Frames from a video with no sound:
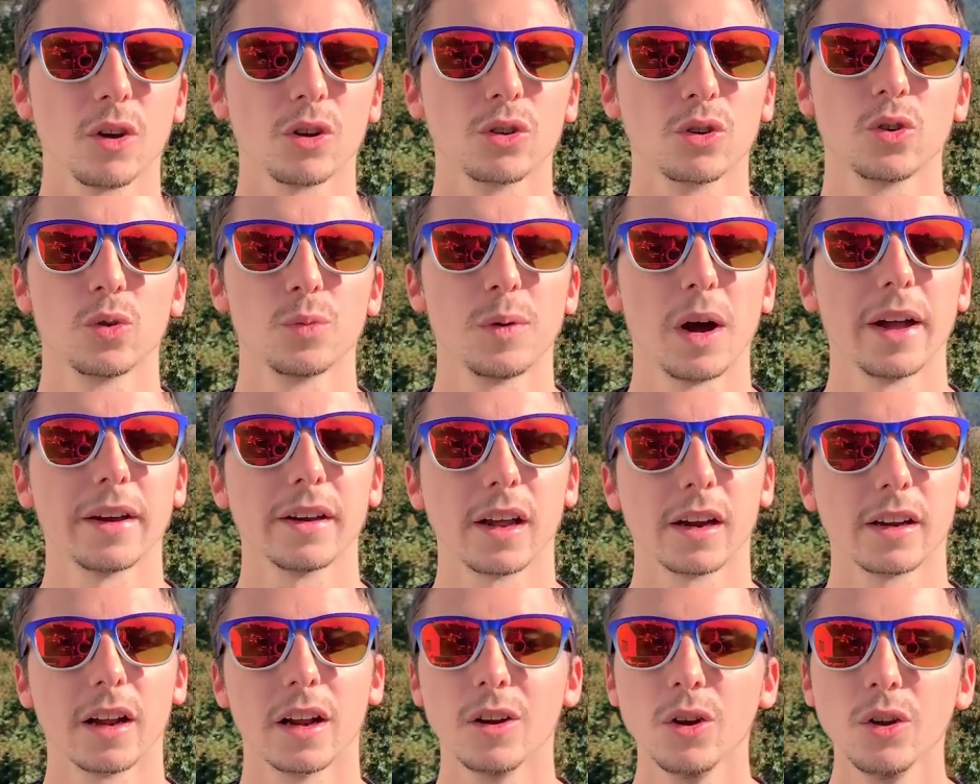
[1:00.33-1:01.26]
Oktober ein
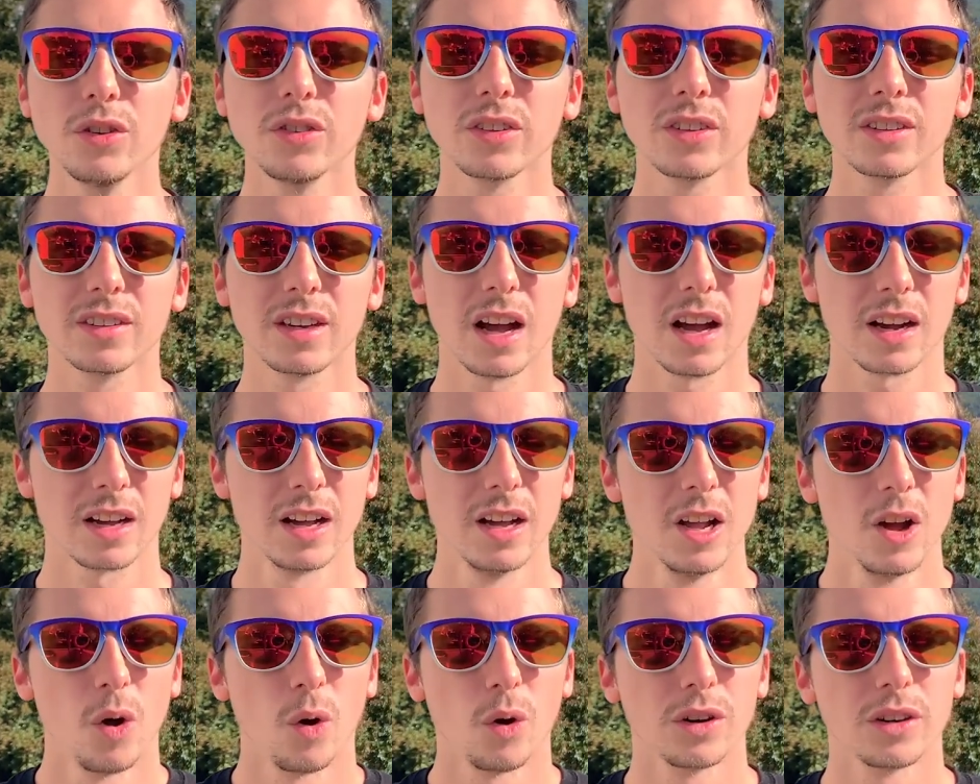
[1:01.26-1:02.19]
Analystentag
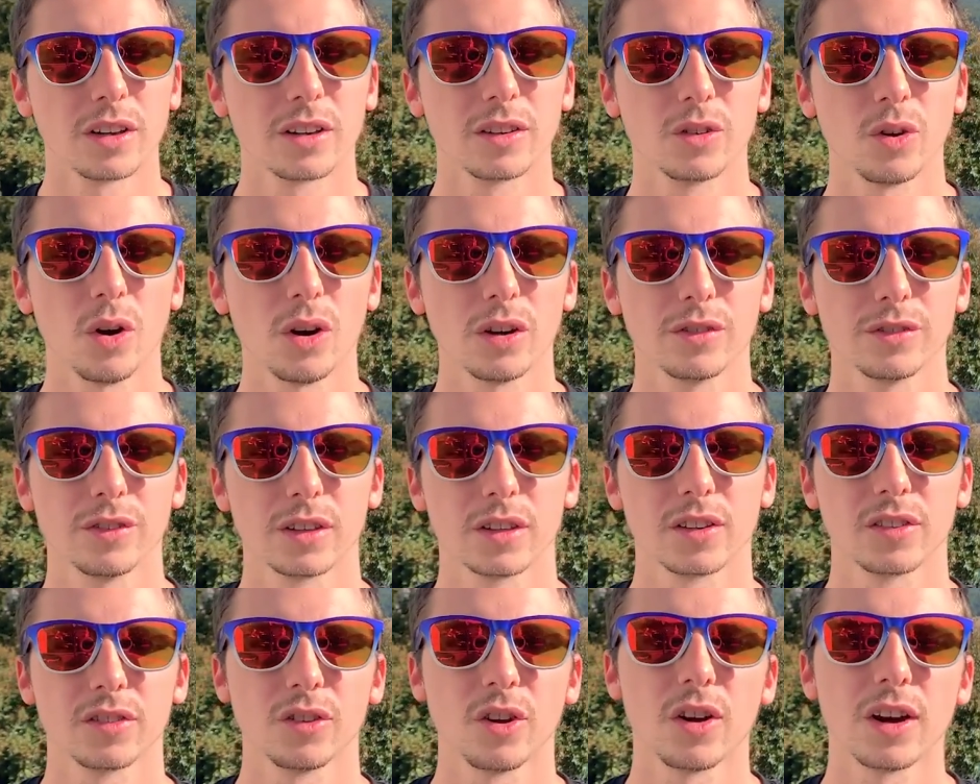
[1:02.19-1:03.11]
und dort wird
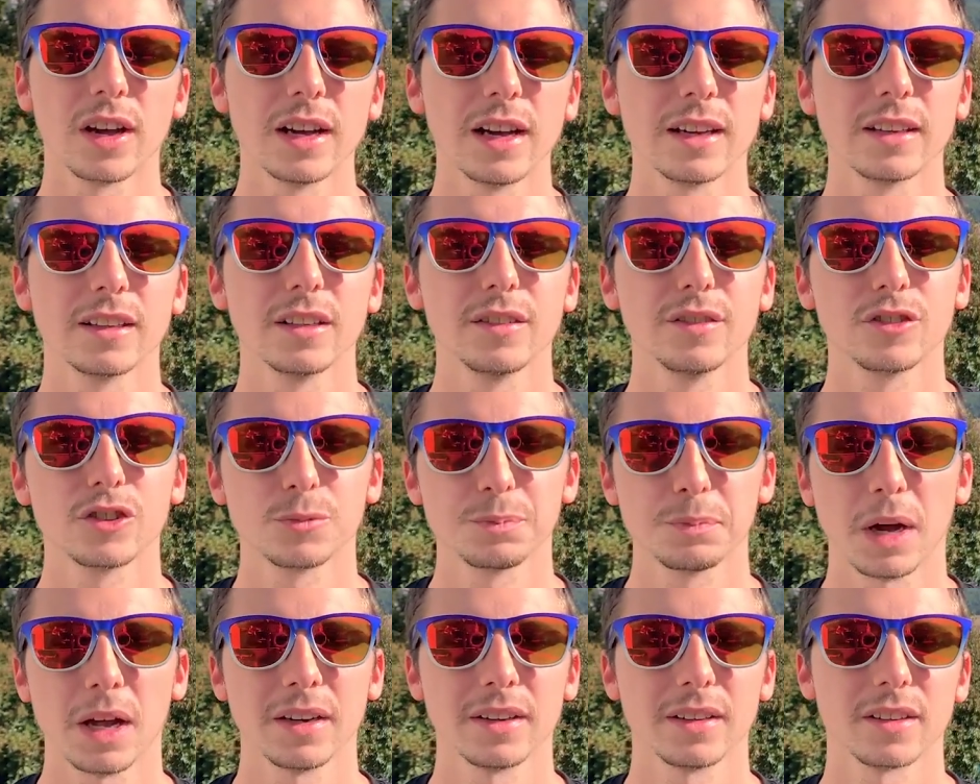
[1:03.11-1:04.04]
es noch relativ
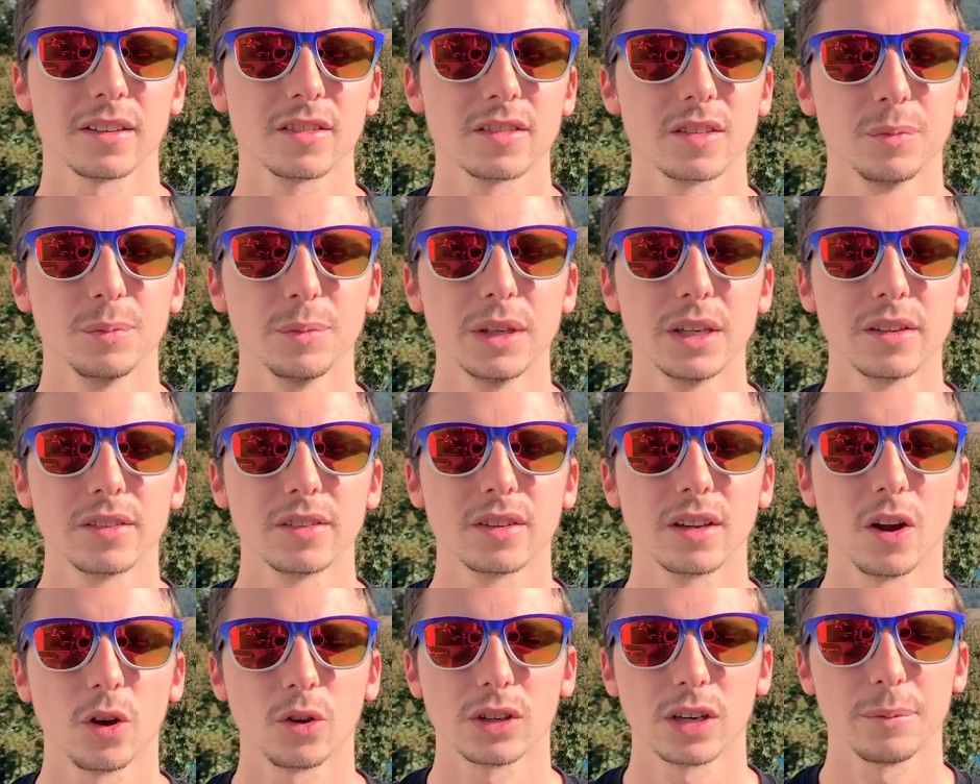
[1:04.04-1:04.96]
spannend, zumindest
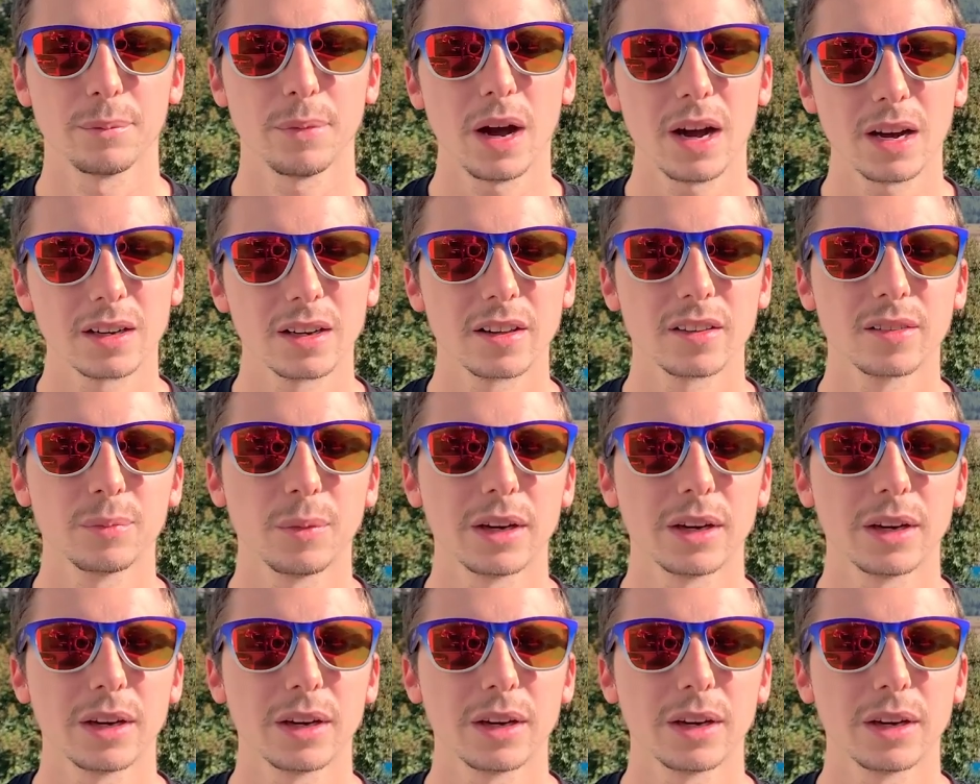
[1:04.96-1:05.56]
laut der Barclays.